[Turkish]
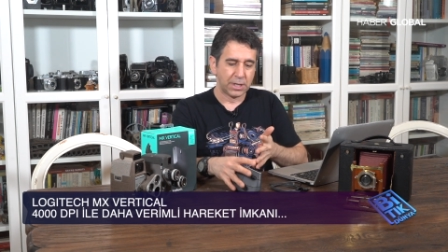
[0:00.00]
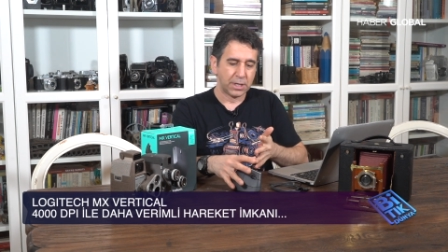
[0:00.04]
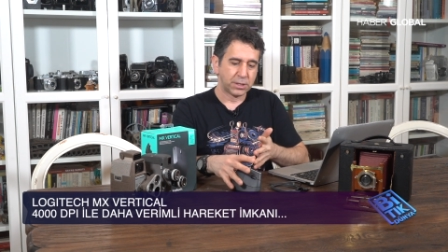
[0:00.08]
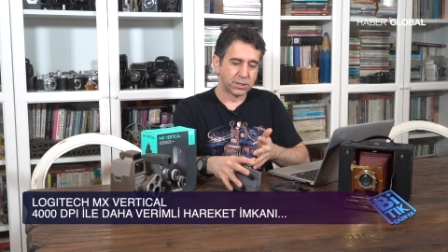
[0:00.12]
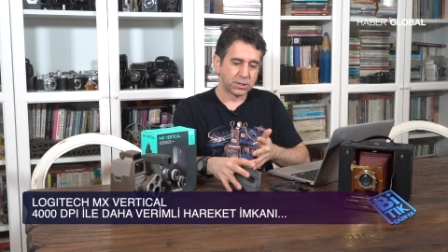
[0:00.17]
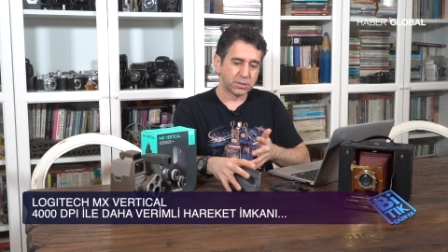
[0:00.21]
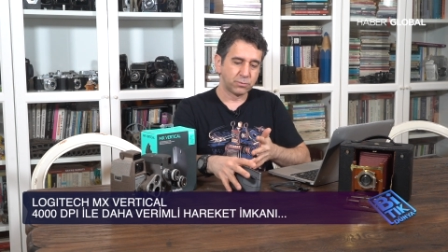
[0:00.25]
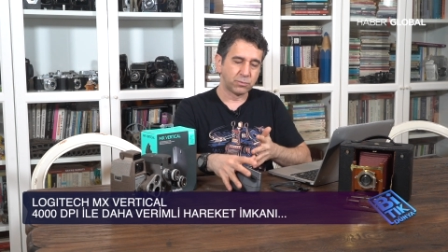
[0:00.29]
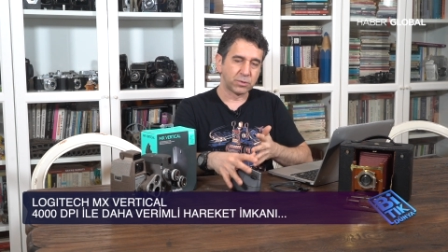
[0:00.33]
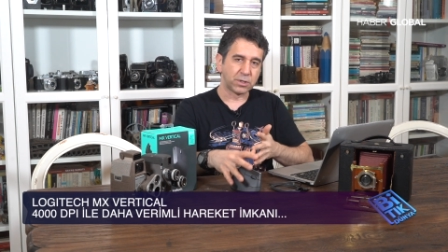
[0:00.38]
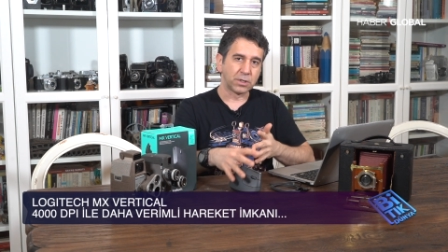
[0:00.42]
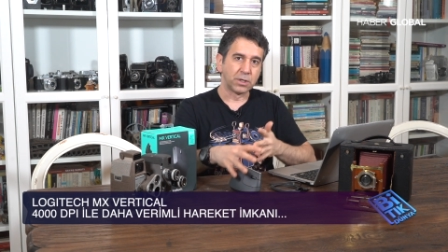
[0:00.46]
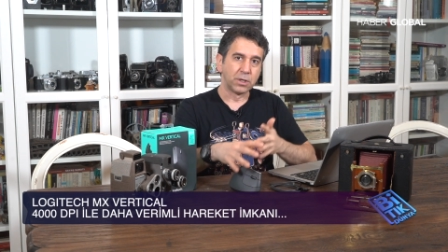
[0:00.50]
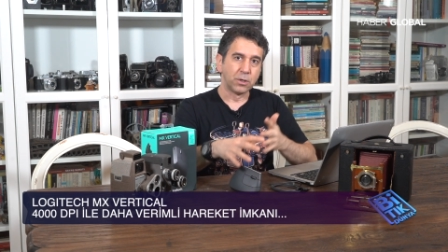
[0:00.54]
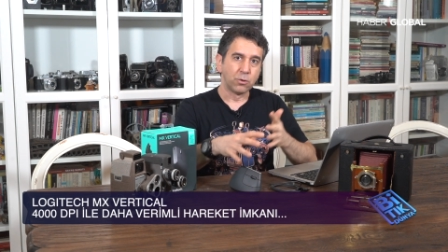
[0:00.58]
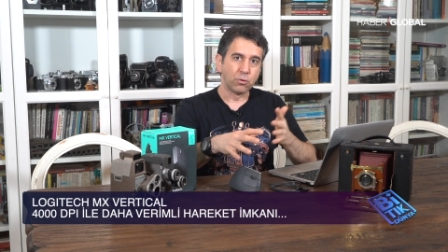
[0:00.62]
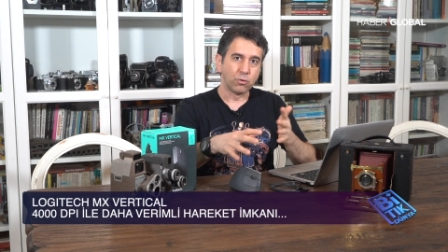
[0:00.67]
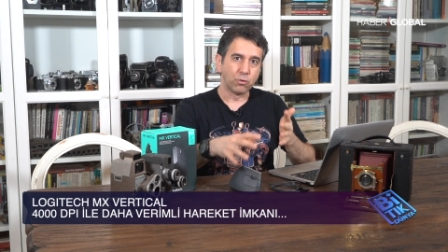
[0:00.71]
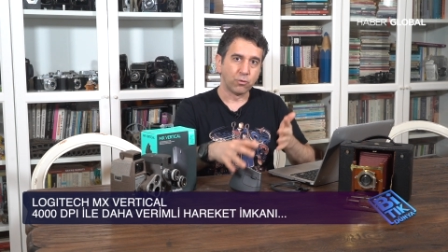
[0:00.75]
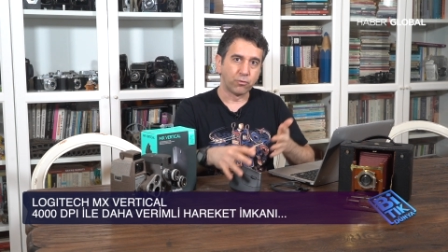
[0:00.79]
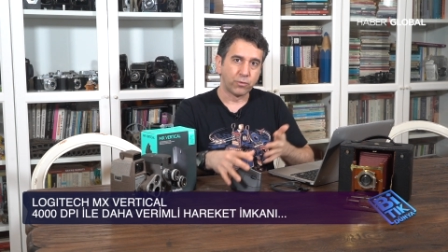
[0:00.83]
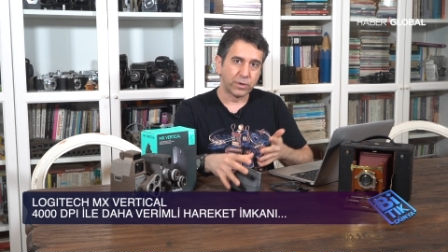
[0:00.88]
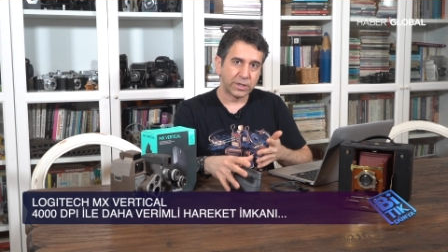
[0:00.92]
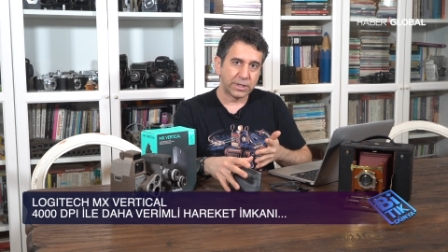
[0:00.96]
Şimdi
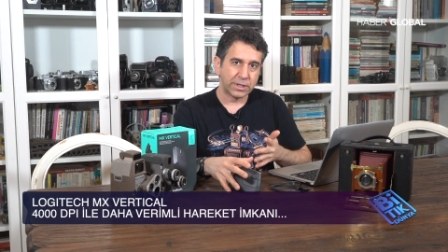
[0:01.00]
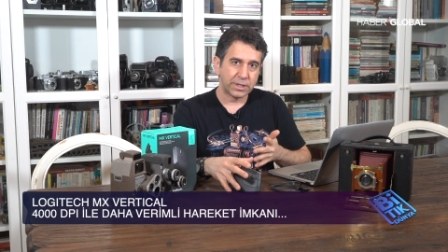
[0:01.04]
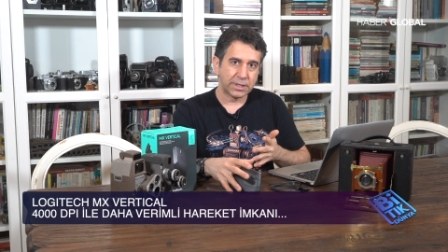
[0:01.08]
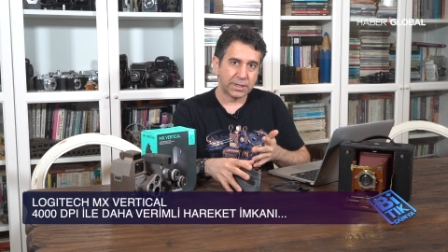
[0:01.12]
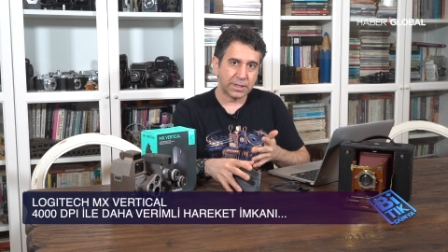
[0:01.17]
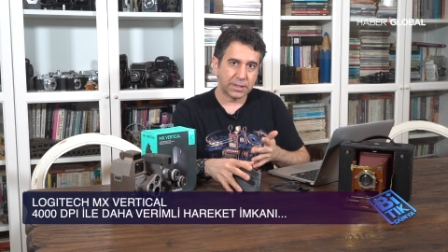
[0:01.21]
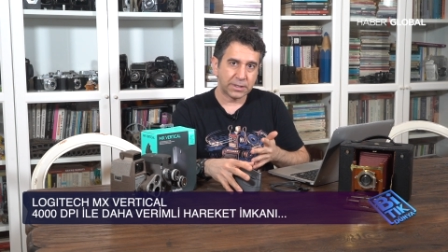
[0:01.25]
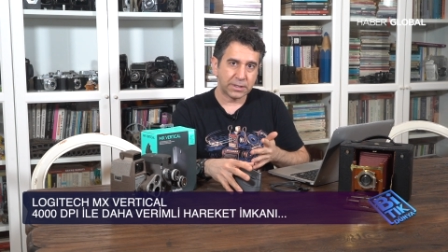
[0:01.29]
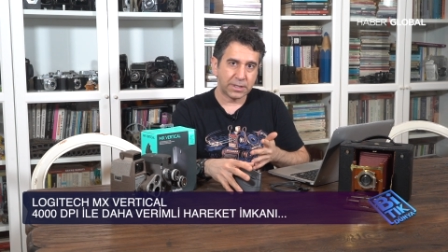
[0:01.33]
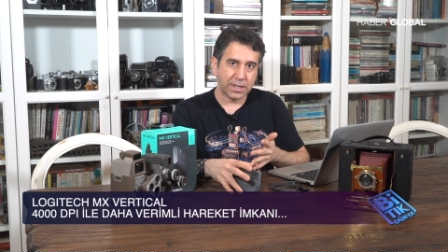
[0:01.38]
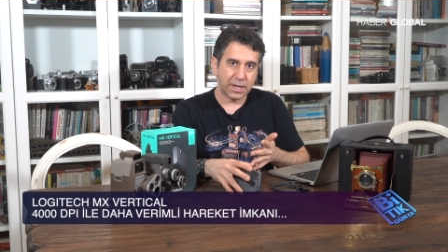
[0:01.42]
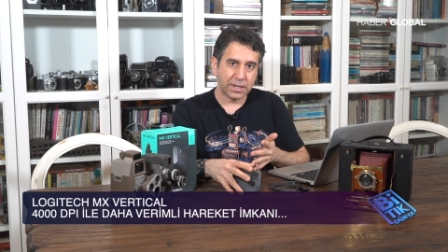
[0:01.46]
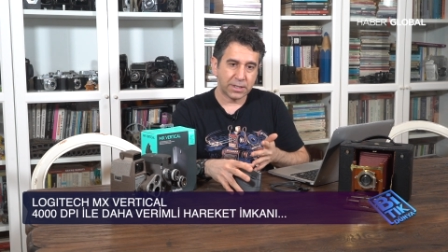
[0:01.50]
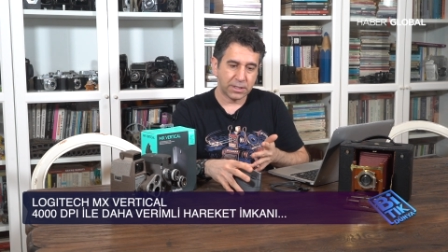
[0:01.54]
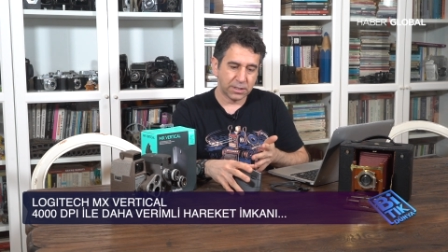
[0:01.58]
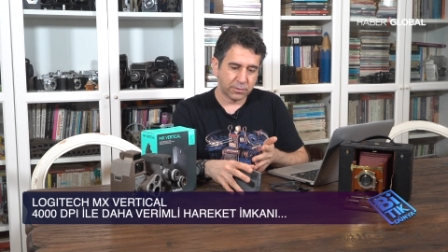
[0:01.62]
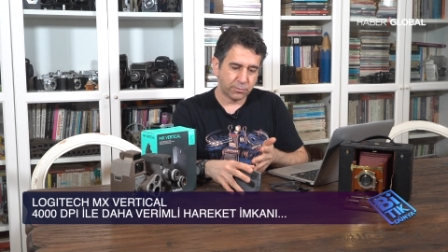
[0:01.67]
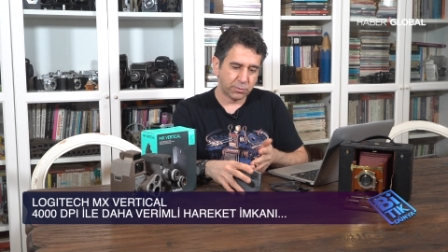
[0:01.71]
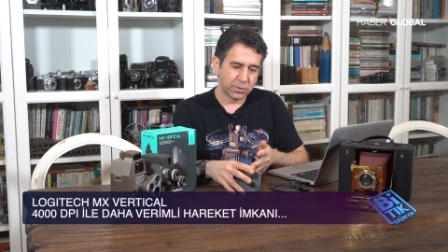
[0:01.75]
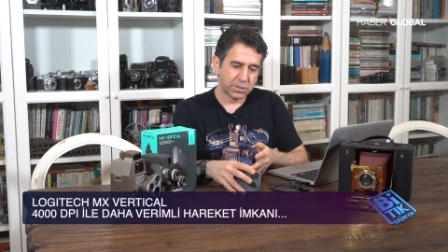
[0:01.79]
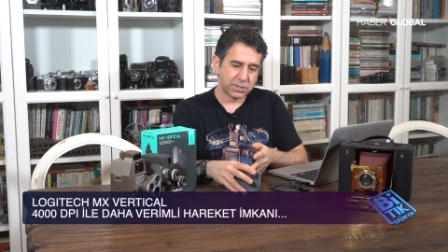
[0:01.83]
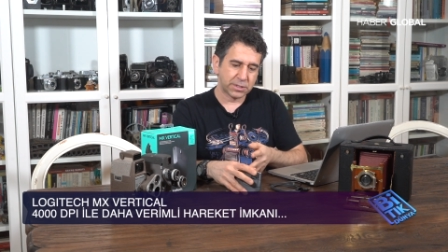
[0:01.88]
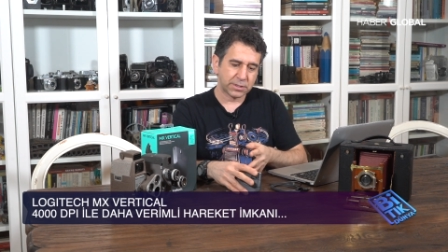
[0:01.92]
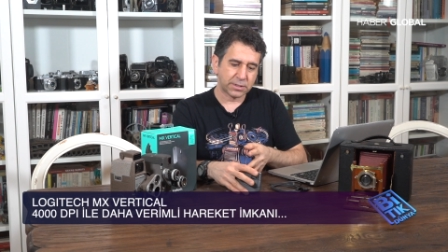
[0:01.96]
ufak hareketler
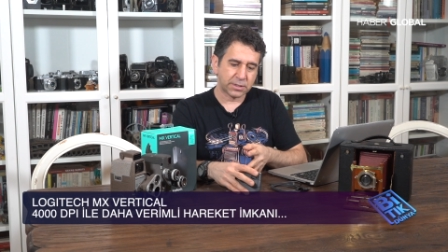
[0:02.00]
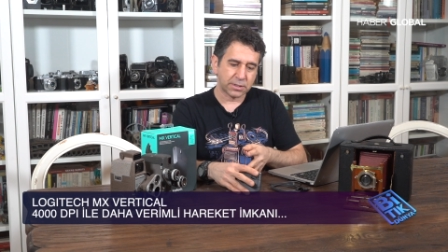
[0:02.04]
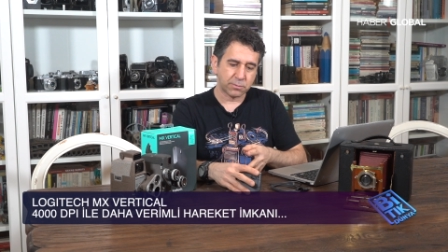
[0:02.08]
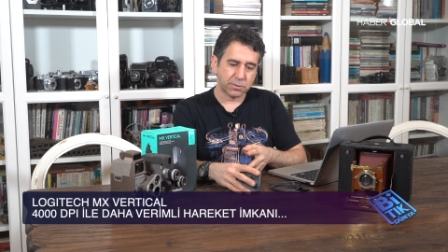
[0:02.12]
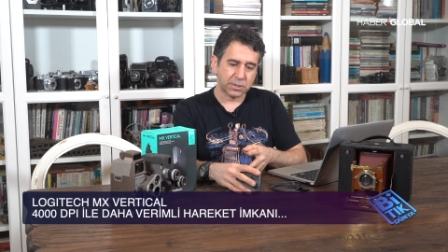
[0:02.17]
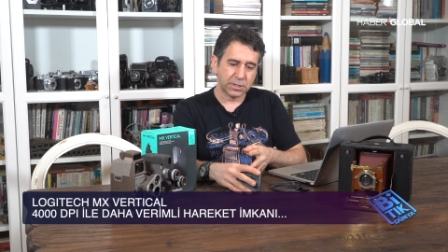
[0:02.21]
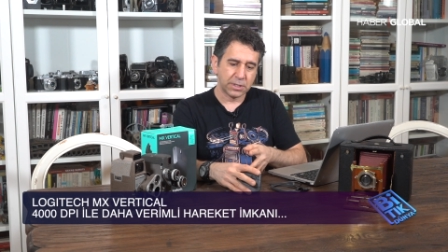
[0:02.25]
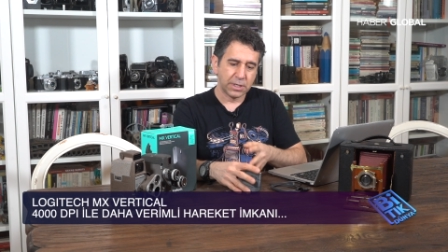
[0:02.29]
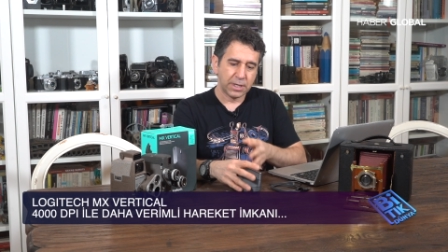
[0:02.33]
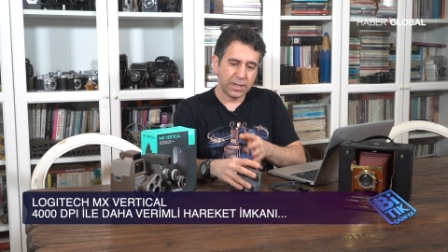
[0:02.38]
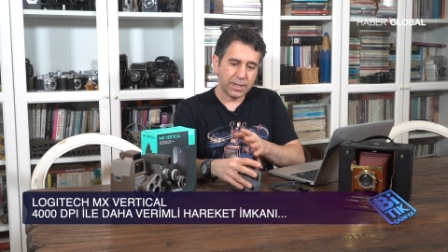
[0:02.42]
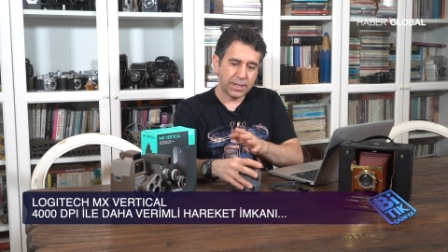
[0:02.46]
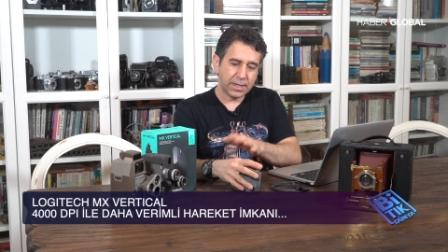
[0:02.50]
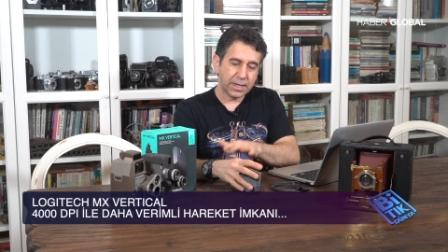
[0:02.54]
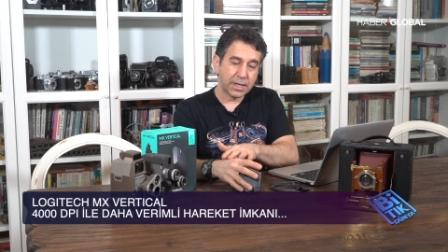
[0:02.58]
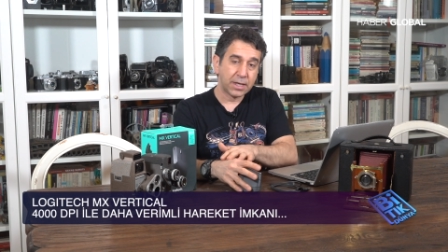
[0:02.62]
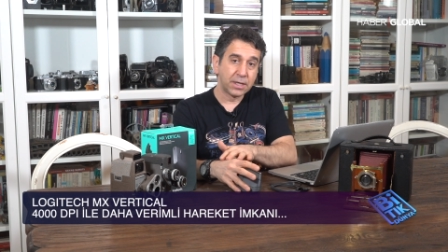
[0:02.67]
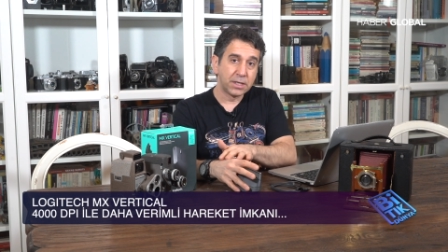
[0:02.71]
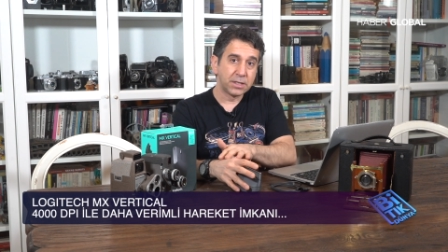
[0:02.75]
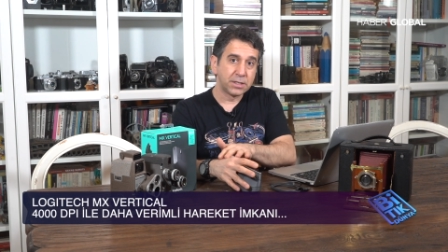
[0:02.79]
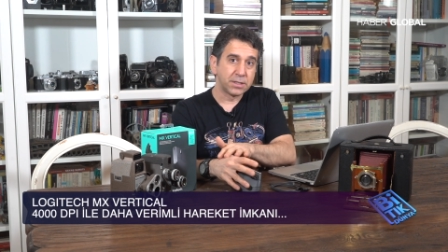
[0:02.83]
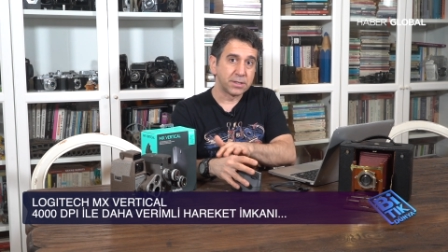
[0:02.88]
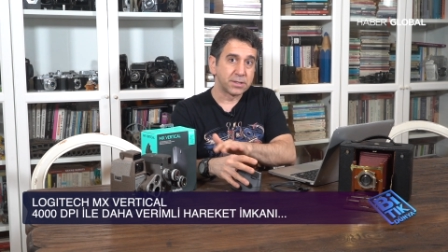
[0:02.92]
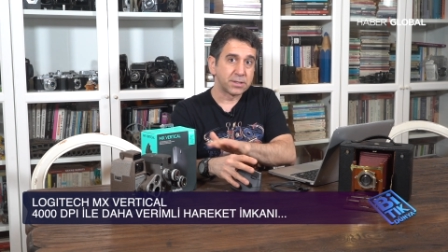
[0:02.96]
yapınca tabii
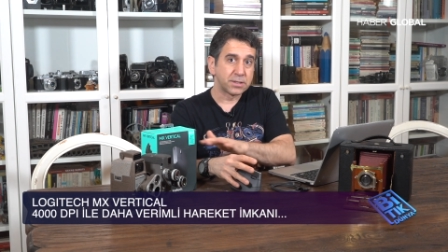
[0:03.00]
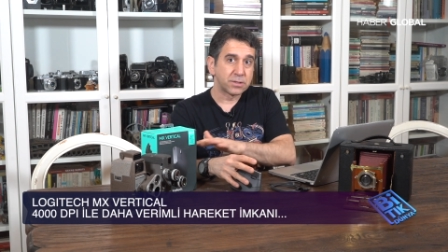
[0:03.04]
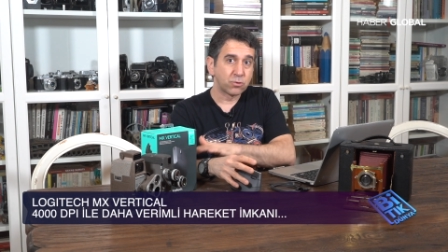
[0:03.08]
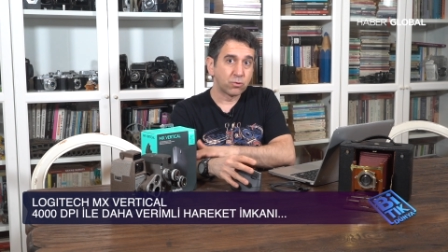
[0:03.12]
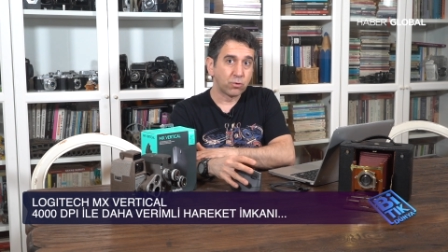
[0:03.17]
eliniz,